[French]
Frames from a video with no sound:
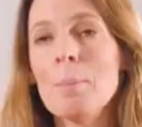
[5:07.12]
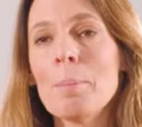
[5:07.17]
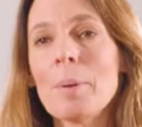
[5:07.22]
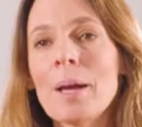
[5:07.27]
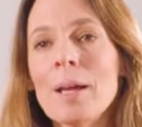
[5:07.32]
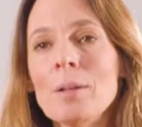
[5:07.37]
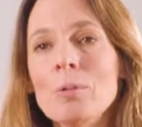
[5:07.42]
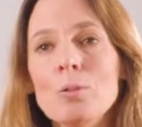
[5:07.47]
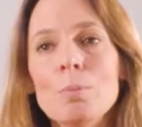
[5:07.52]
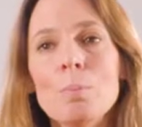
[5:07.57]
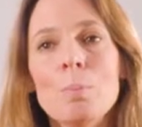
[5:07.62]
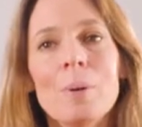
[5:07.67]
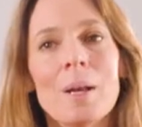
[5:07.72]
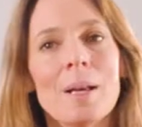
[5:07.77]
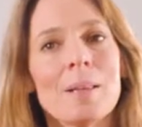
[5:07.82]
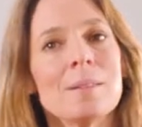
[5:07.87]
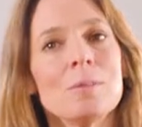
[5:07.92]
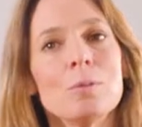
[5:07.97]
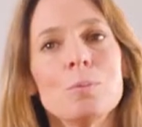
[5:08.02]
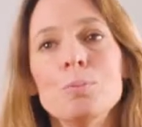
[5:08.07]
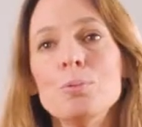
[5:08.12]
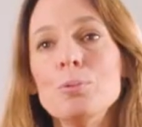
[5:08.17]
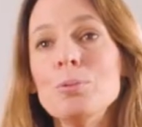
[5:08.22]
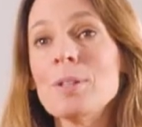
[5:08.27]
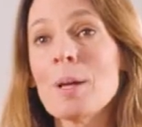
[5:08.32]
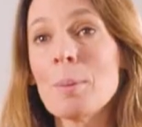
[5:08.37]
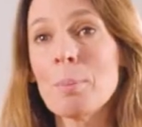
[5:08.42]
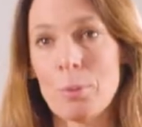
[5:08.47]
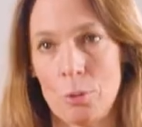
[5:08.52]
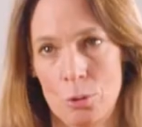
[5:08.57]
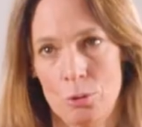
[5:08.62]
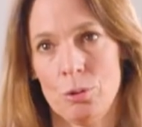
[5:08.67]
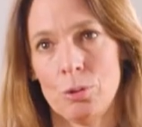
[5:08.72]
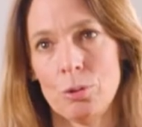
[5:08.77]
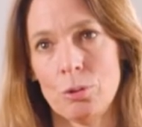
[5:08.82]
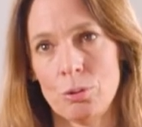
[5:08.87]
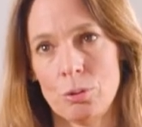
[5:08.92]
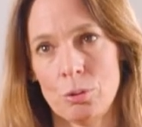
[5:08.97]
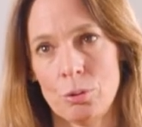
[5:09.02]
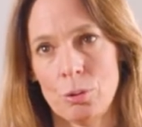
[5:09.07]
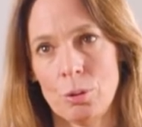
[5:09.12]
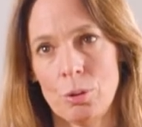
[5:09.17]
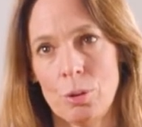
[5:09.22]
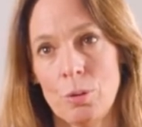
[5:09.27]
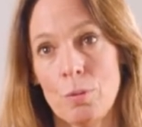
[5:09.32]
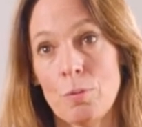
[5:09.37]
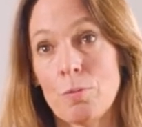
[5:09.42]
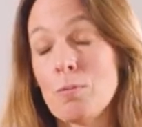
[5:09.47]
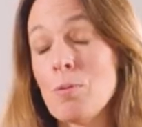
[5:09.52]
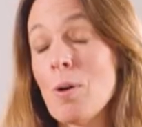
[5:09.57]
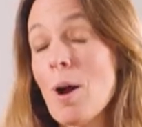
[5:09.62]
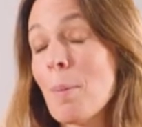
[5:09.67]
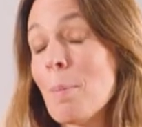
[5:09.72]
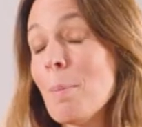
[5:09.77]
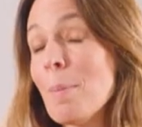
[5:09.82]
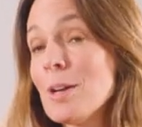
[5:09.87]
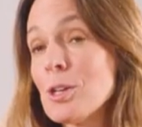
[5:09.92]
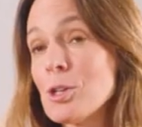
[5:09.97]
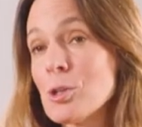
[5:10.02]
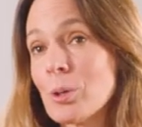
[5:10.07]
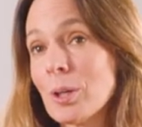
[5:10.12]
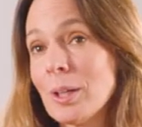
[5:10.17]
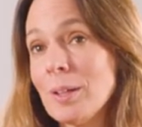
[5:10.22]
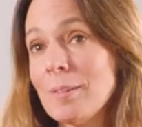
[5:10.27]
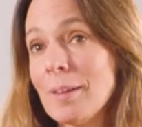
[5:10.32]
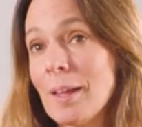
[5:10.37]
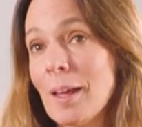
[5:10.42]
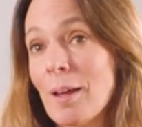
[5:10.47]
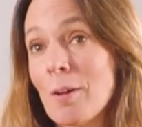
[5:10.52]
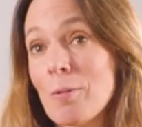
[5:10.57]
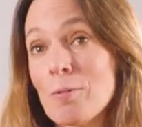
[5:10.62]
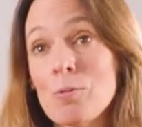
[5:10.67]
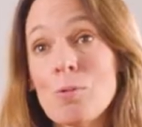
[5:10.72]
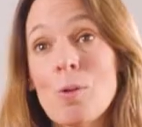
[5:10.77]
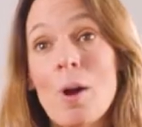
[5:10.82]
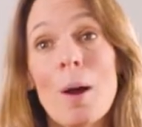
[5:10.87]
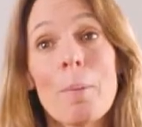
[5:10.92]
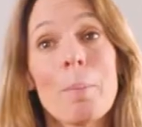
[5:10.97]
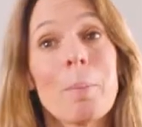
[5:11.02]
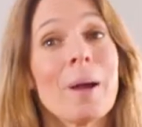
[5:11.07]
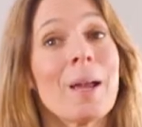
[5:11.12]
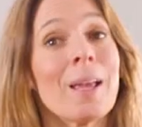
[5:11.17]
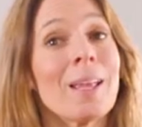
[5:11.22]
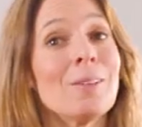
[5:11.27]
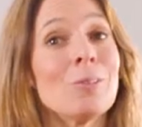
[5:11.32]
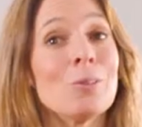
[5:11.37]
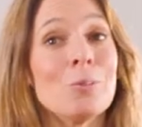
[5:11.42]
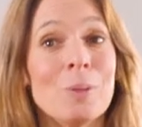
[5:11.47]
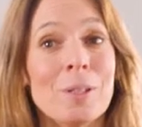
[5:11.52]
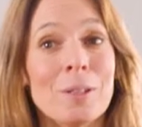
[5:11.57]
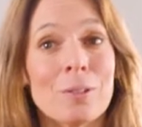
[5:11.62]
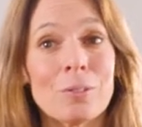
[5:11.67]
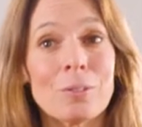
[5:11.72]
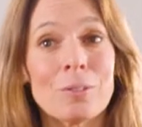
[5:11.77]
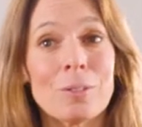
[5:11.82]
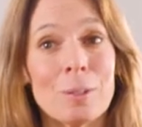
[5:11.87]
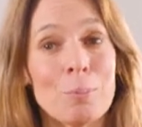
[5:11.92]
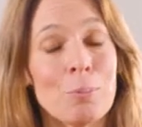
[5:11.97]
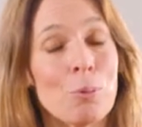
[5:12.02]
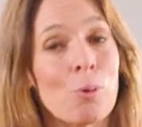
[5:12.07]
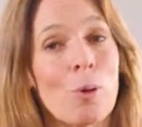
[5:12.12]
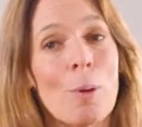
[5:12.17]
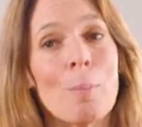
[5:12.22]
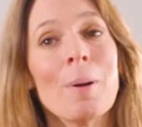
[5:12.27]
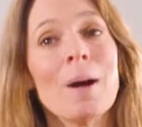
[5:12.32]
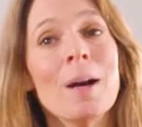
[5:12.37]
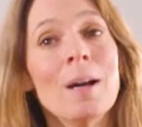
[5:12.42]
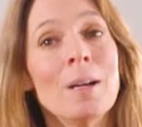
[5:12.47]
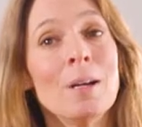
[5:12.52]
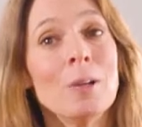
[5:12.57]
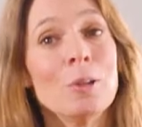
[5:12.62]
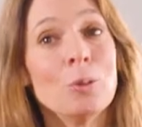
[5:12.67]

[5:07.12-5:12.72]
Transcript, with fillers: prenne une place de plus importante, voire majoritaire, voire prédominante, et pourquoi pas